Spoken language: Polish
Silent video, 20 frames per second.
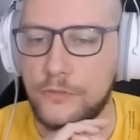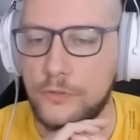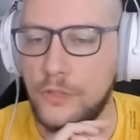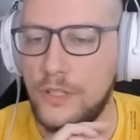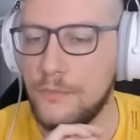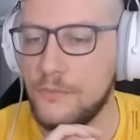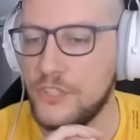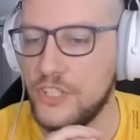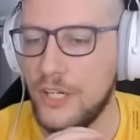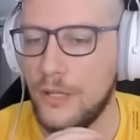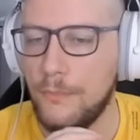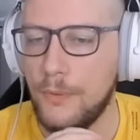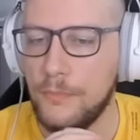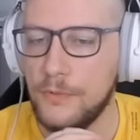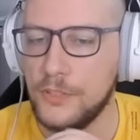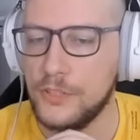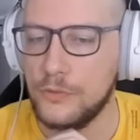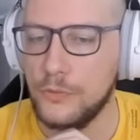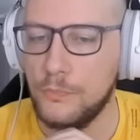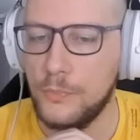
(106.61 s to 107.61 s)
w którym trzeba po
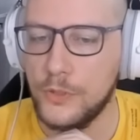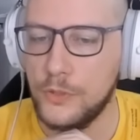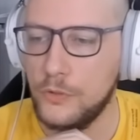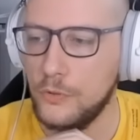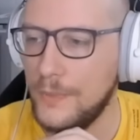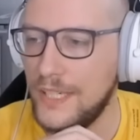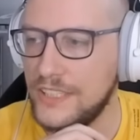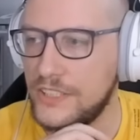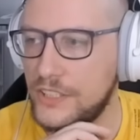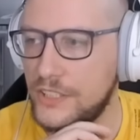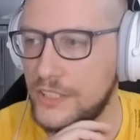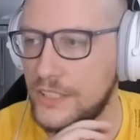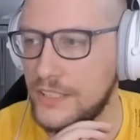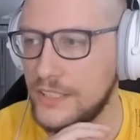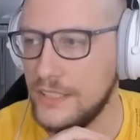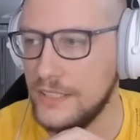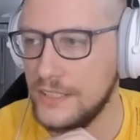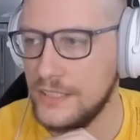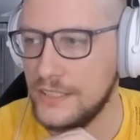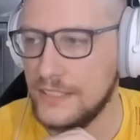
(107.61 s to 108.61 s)
prostu podumać i